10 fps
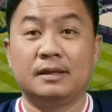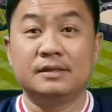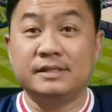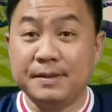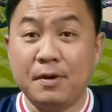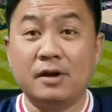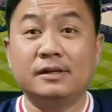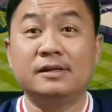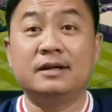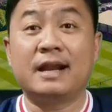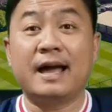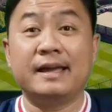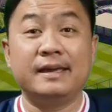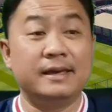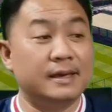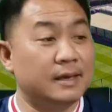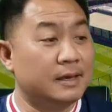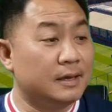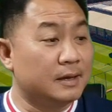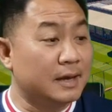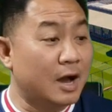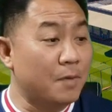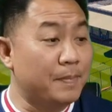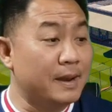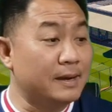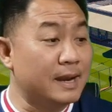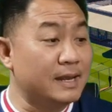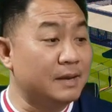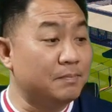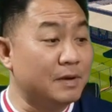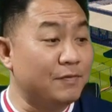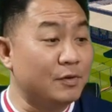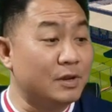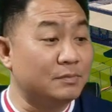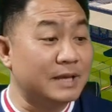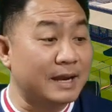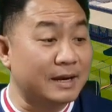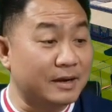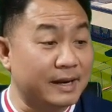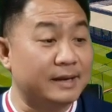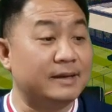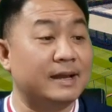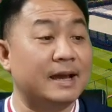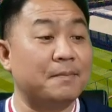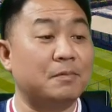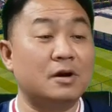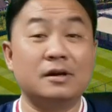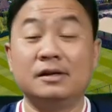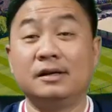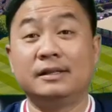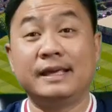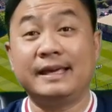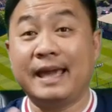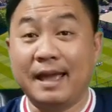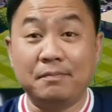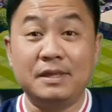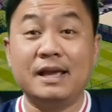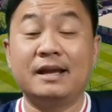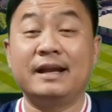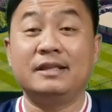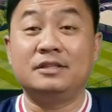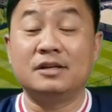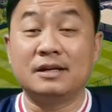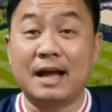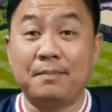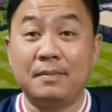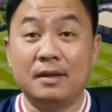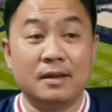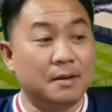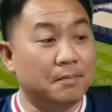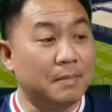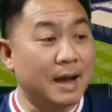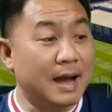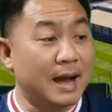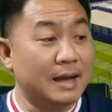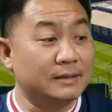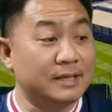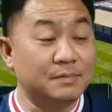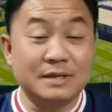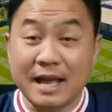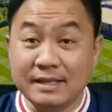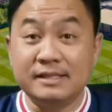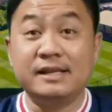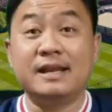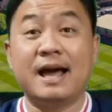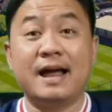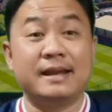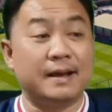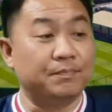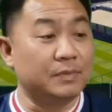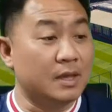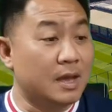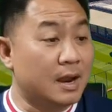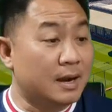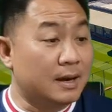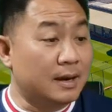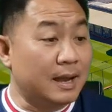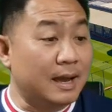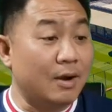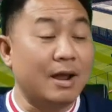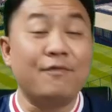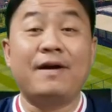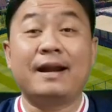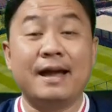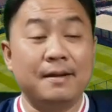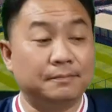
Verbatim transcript: สตีฟฮอตคือใคร เขาเป็นอดีตมิดฟิลด์ทีมชาติอังกฤษนะครับ ก็คือในเกมที่อังกฤษเจอกับทีมชาติทินตินาเนี่ยเขาเล่าให้ฟังนะ